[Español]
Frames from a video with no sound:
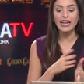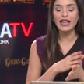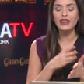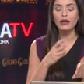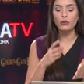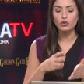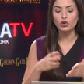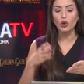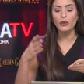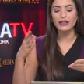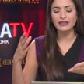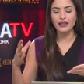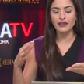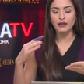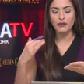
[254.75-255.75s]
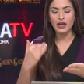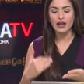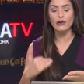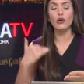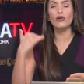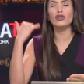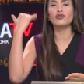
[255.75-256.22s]
debutó bastante bien,
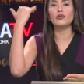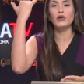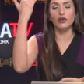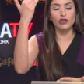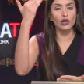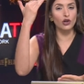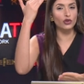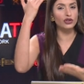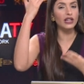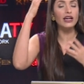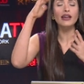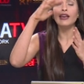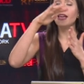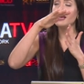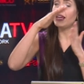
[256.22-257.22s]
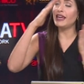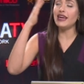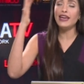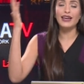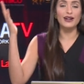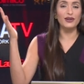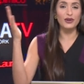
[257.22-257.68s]
luego la subieron de lote
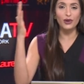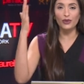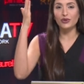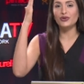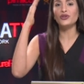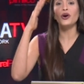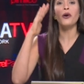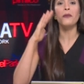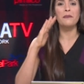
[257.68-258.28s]
y no lució,